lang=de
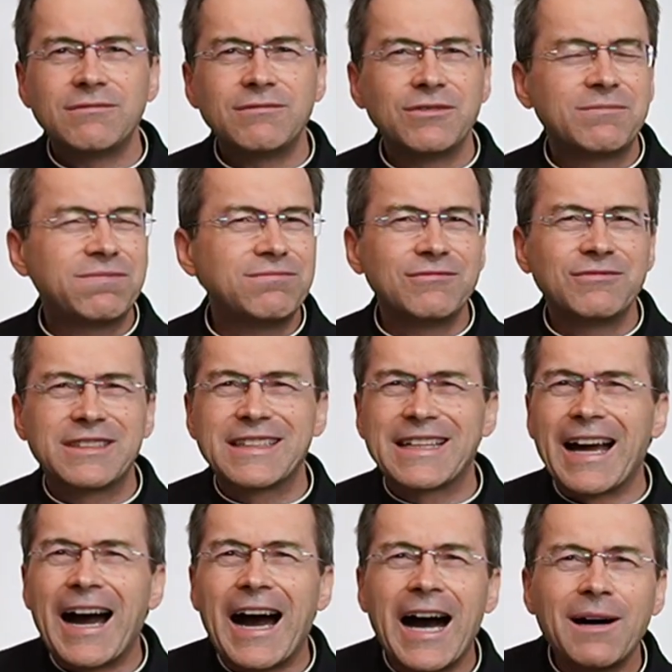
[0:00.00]
Und, und
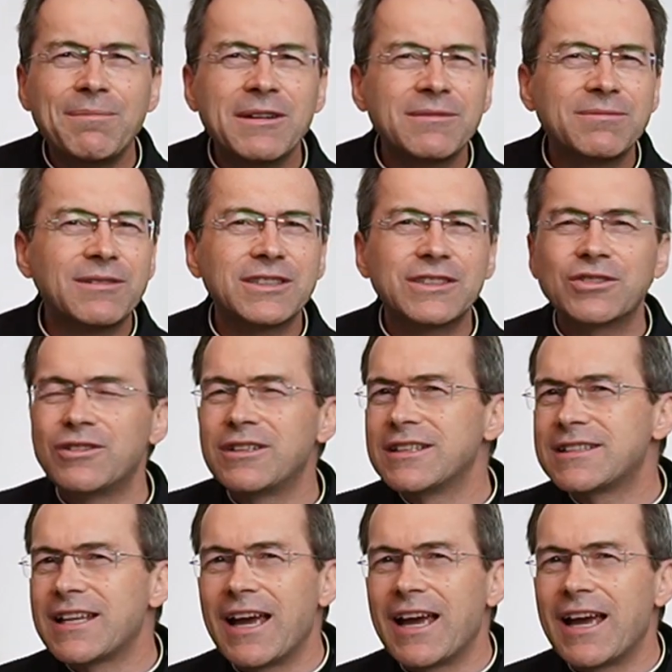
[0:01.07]
Gabe, was soll das